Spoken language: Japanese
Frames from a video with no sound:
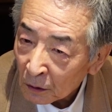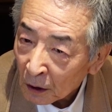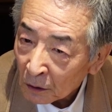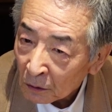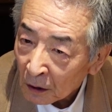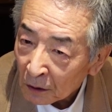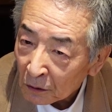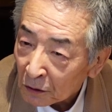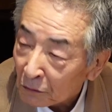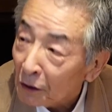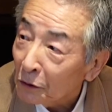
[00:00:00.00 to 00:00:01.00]
あと半
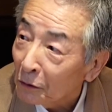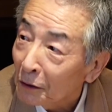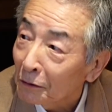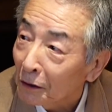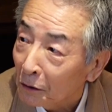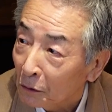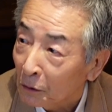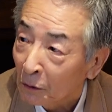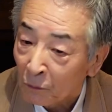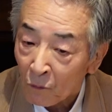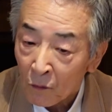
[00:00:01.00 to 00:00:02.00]
年ぐらいで終わるんだけど、
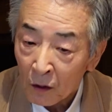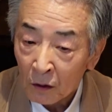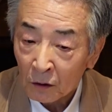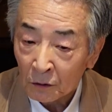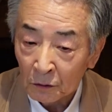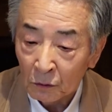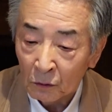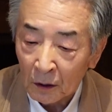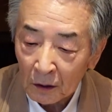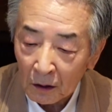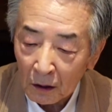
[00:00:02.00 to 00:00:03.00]
そうすると
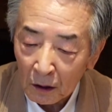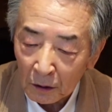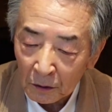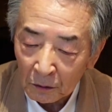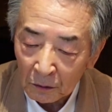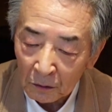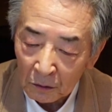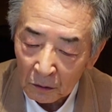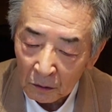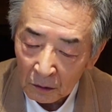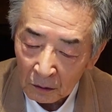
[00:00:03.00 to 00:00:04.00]
終わったらそれを
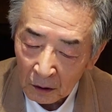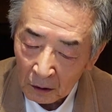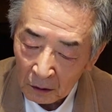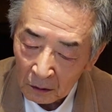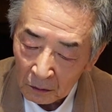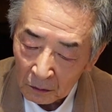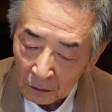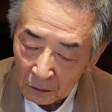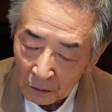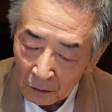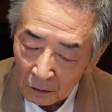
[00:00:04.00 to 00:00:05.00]
こ
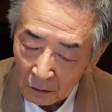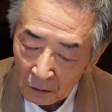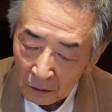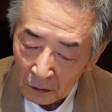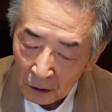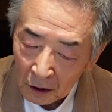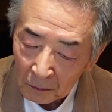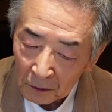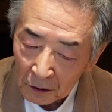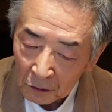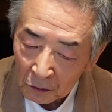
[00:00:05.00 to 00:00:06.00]
う改
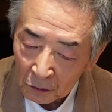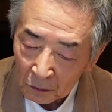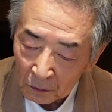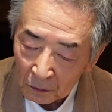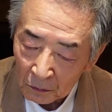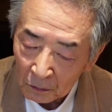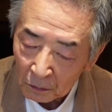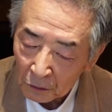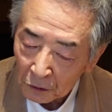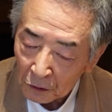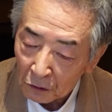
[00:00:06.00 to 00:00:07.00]
めてその
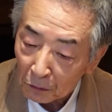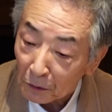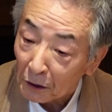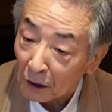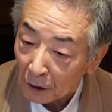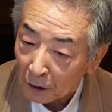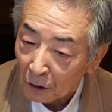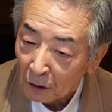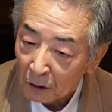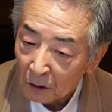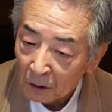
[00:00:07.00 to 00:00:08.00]
分量を見て
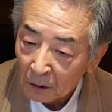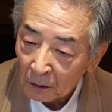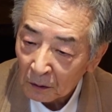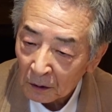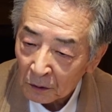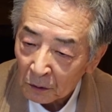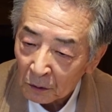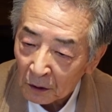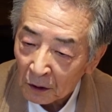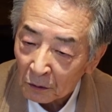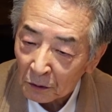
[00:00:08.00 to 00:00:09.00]
でそれを
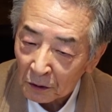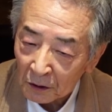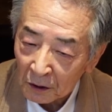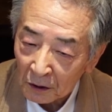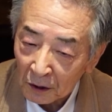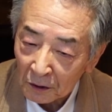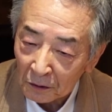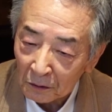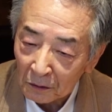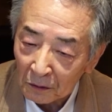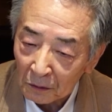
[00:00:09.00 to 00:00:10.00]
手直ししたりす
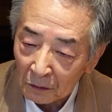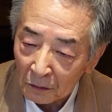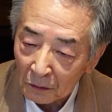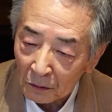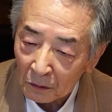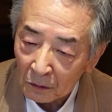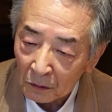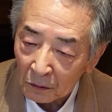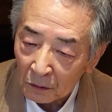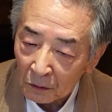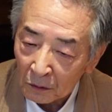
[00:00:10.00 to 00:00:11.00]
るっていう
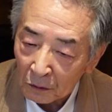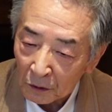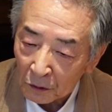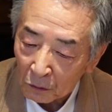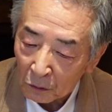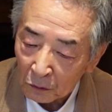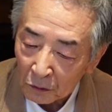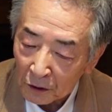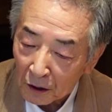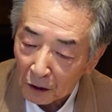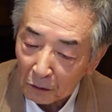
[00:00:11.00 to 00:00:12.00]
のでそこの
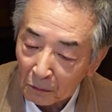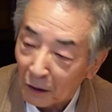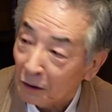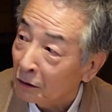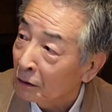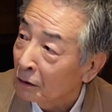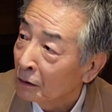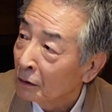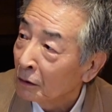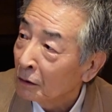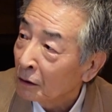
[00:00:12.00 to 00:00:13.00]
世界をまず
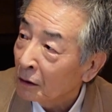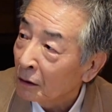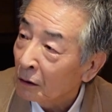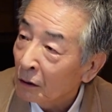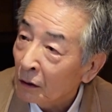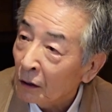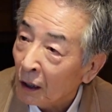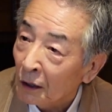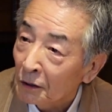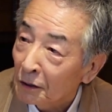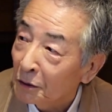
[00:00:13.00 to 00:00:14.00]

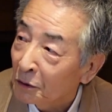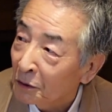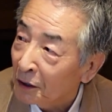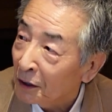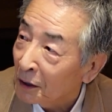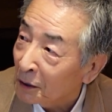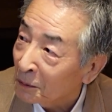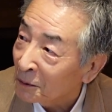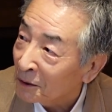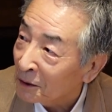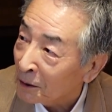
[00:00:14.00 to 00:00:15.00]
完成しておきたいなと
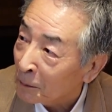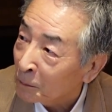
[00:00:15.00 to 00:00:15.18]
思ってね